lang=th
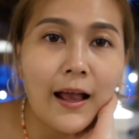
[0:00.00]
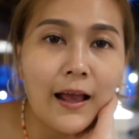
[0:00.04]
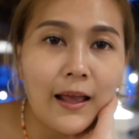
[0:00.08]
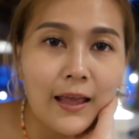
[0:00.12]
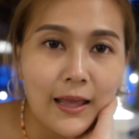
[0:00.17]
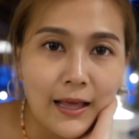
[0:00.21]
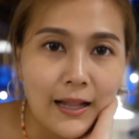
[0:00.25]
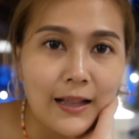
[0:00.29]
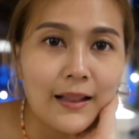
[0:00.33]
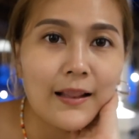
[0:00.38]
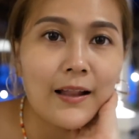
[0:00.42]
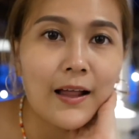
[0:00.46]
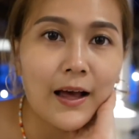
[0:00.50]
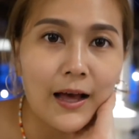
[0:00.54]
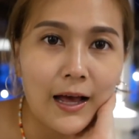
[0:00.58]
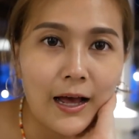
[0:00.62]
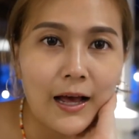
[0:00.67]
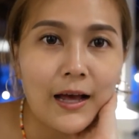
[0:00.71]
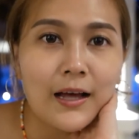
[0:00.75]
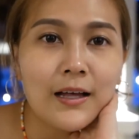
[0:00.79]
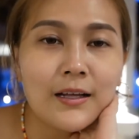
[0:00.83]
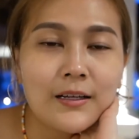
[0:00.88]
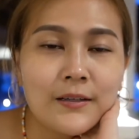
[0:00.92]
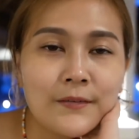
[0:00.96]
เห็ดนะคะ
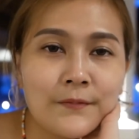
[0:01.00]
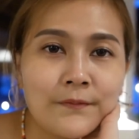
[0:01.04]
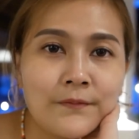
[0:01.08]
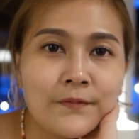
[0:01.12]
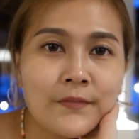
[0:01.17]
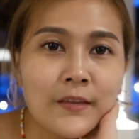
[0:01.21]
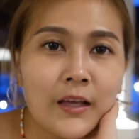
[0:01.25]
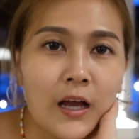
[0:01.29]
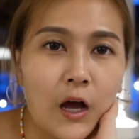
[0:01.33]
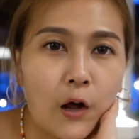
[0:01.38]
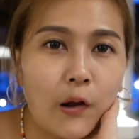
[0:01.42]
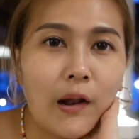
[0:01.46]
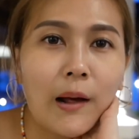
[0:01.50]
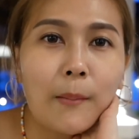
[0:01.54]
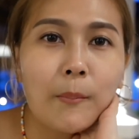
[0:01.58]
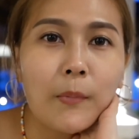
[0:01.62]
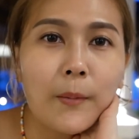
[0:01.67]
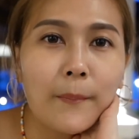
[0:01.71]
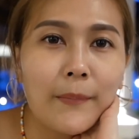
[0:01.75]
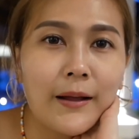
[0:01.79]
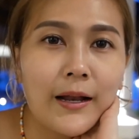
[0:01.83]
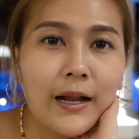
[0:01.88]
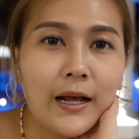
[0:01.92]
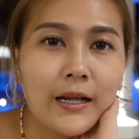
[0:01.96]
เขาทำออ
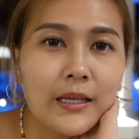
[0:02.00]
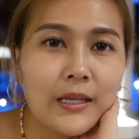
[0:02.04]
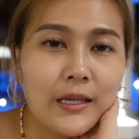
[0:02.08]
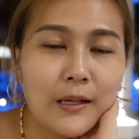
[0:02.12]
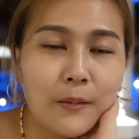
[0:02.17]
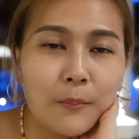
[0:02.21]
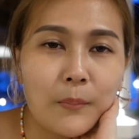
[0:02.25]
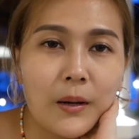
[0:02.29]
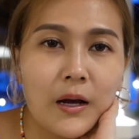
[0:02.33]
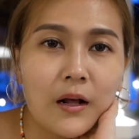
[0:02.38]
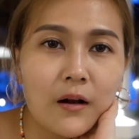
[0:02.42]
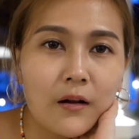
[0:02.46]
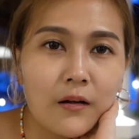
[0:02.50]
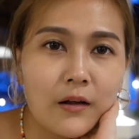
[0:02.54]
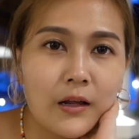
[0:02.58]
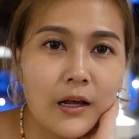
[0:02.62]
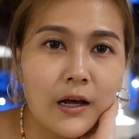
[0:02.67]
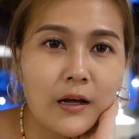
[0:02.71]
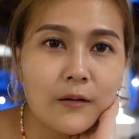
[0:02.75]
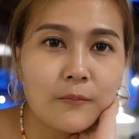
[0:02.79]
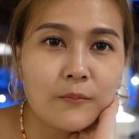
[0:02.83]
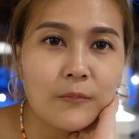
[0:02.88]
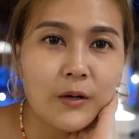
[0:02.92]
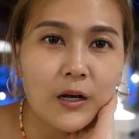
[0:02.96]
กมาน่ากินมากเลย
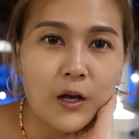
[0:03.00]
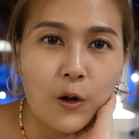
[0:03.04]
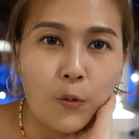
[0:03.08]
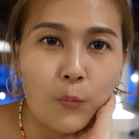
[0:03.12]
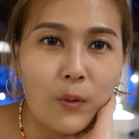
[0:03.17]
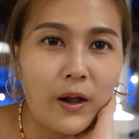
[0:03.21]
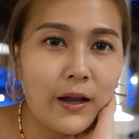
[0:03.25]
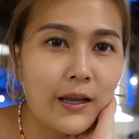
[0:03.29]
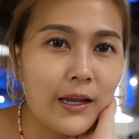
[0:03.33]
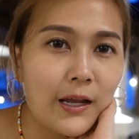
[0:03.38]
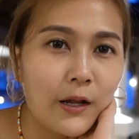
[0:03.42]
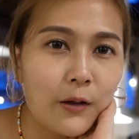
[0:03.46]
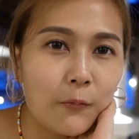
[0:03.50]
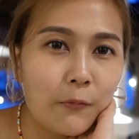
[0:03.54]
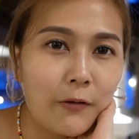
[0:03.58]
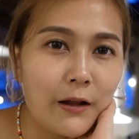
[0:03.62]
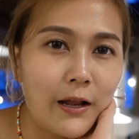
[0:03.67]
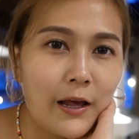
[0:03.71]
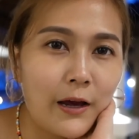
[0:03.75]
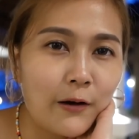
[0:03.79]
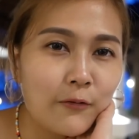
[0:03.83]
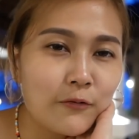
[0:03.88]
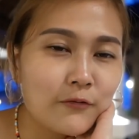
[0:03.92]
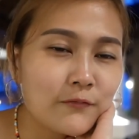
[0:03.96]
อะเมื่อกลางวันเห็นไป
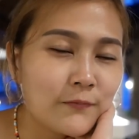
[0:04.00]
แล้ว